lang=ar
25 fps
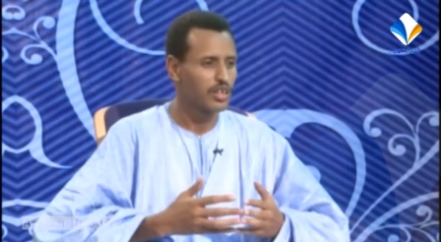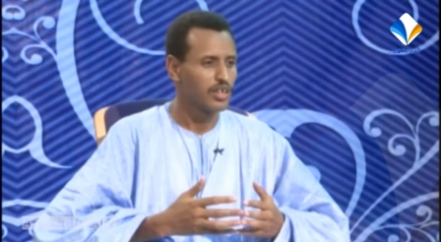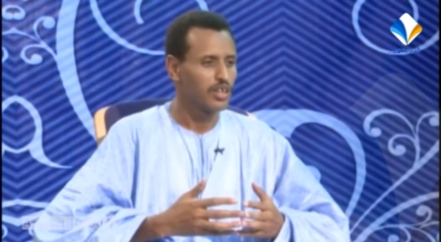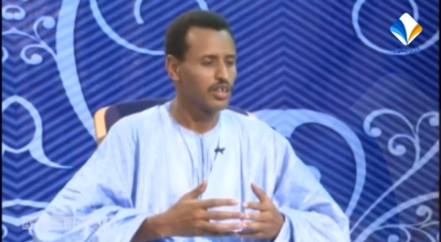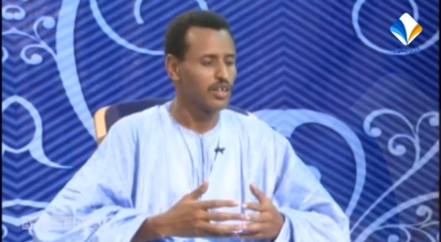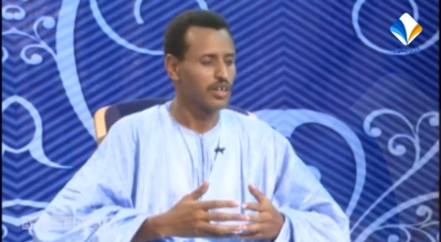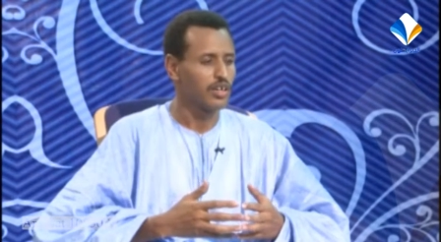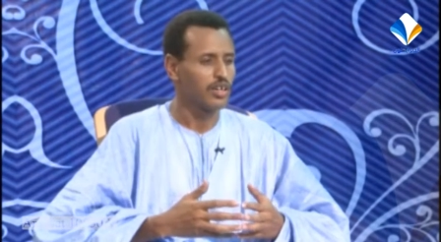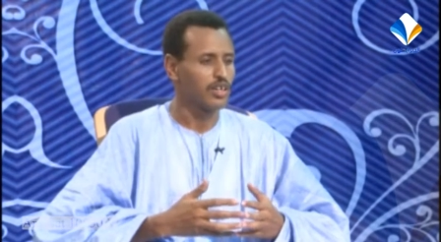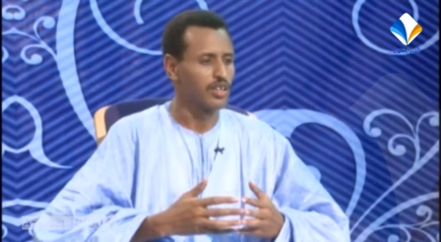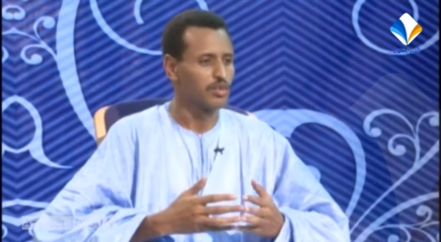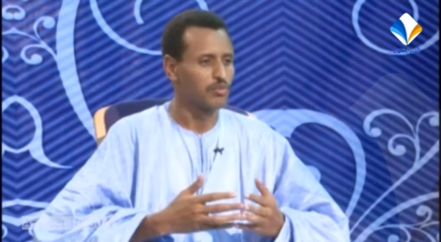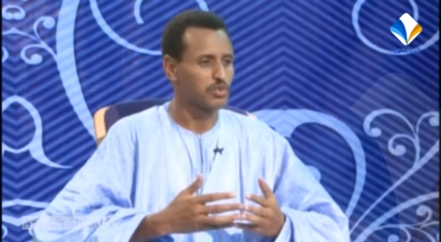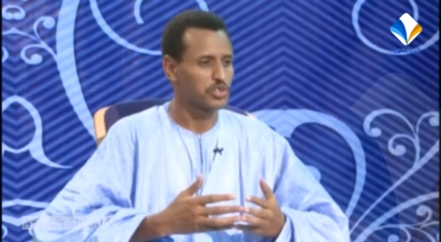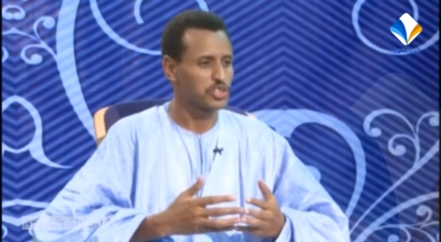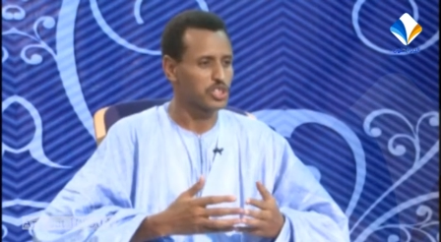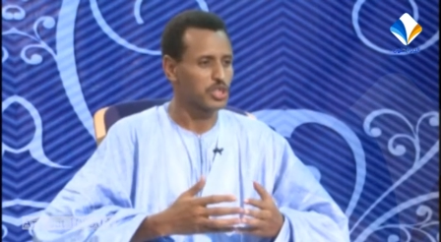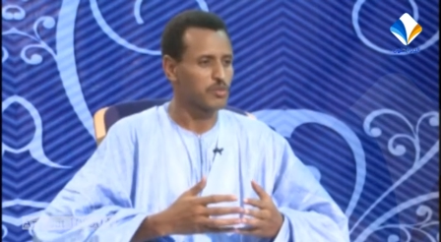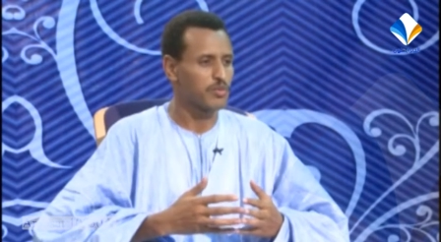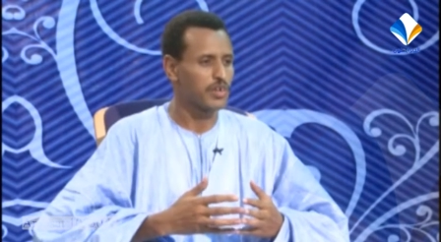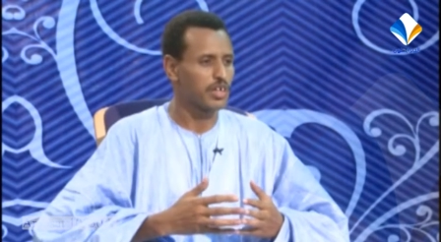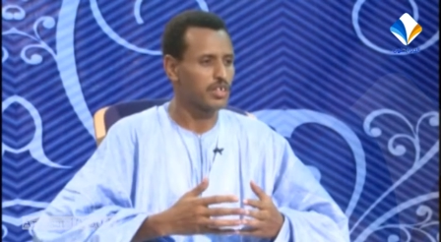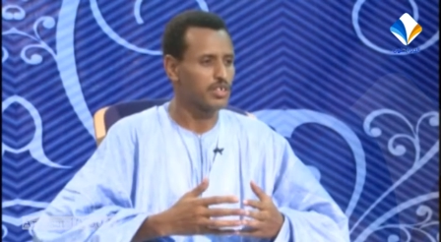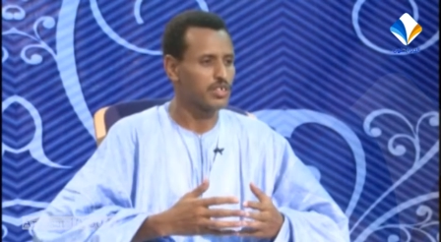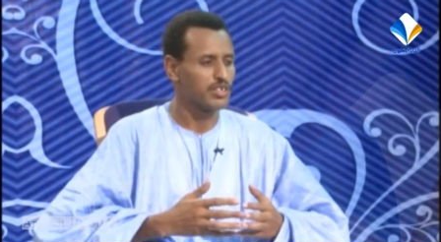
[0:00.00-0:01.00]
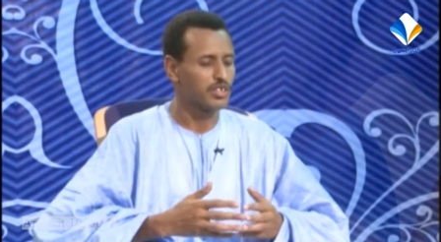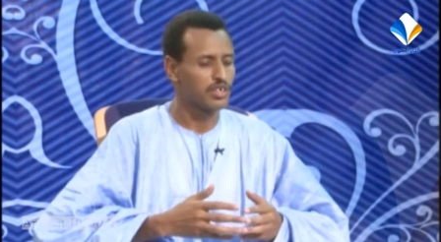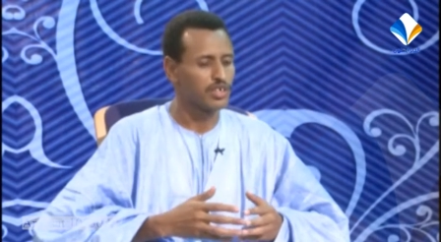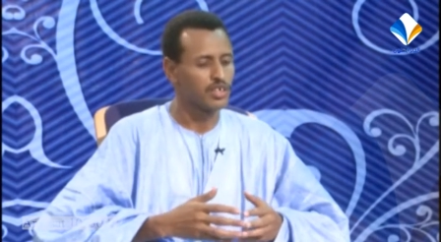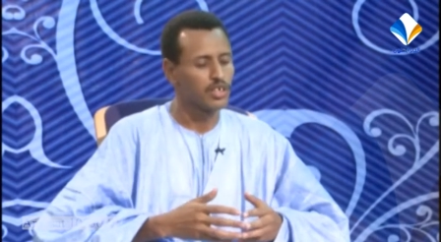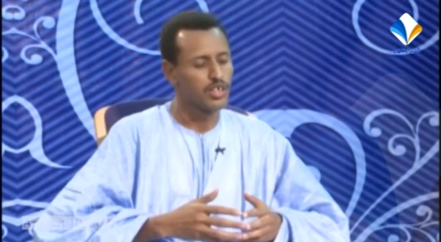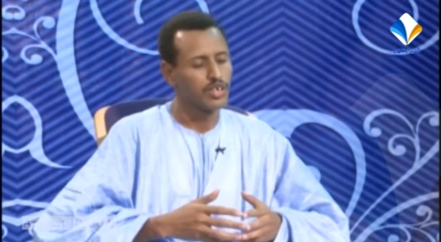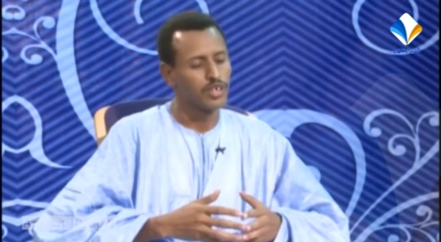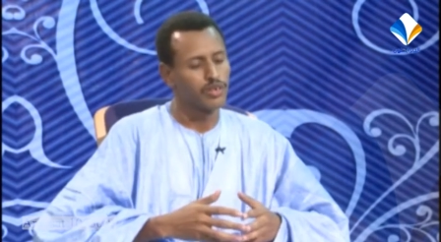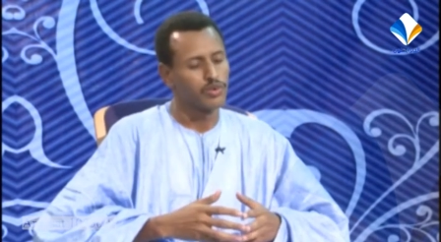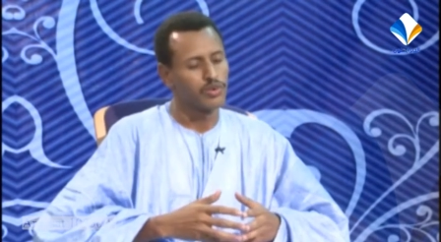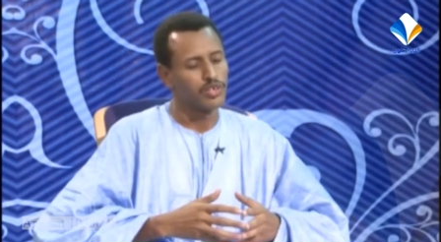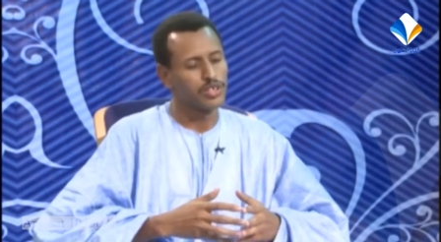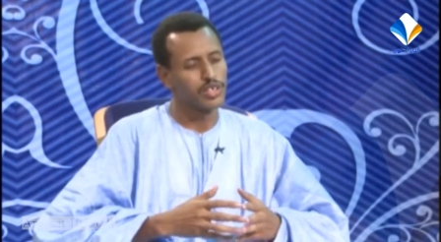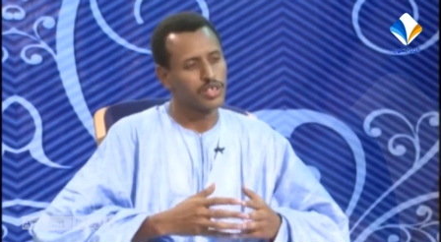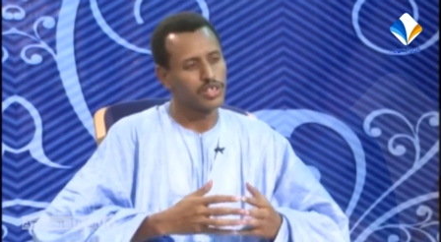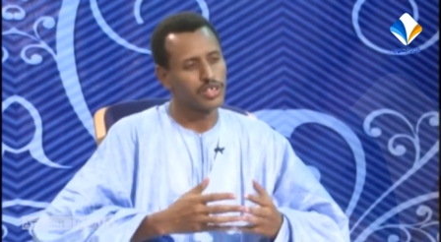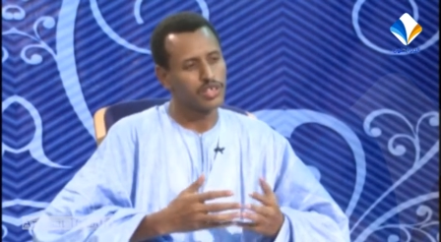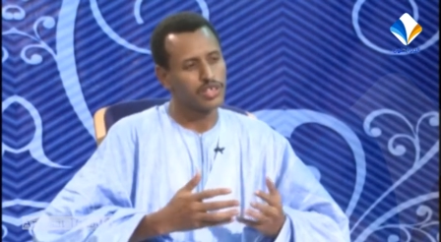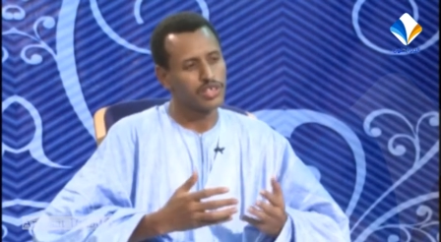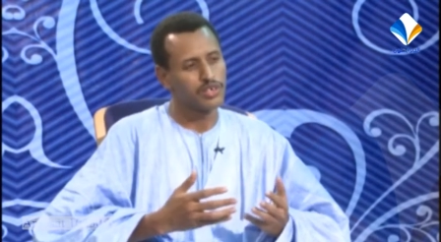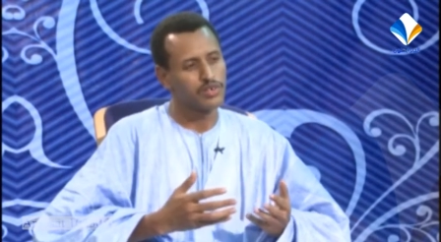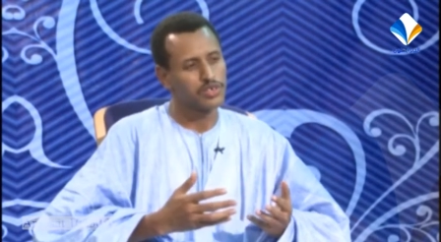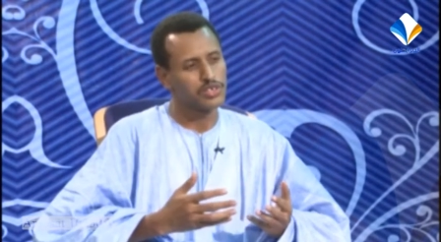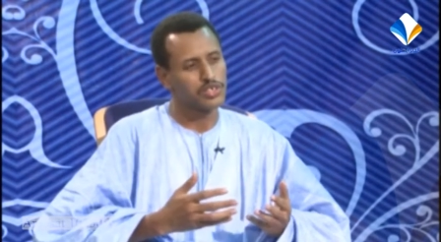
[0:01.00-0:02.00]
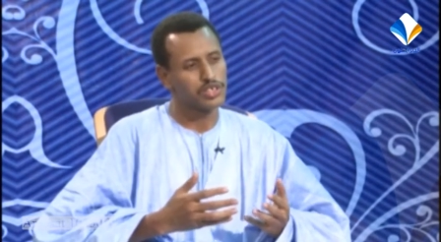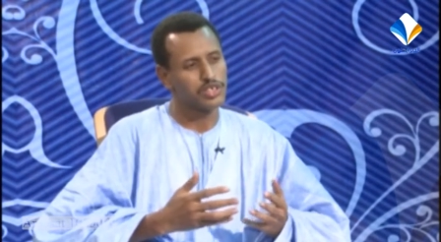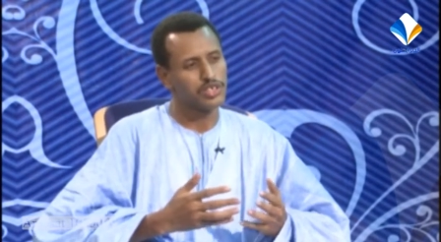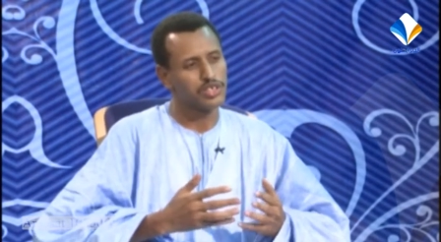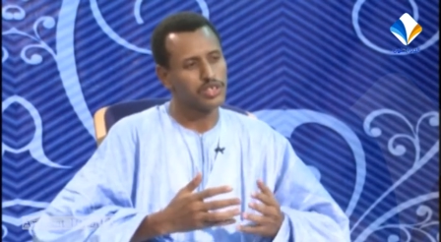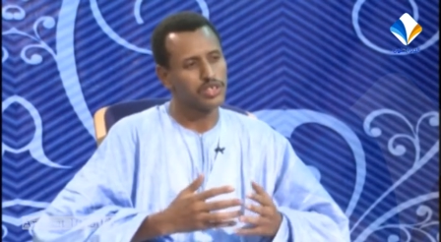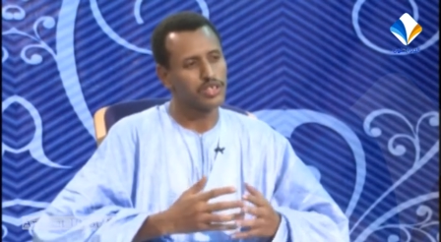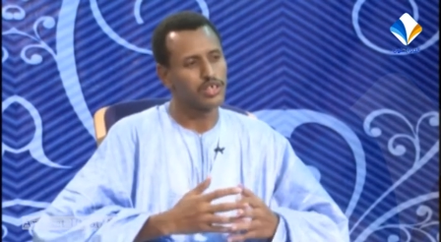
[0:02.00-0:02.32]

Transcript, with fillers: آه، المجتمعية ولذلك وجد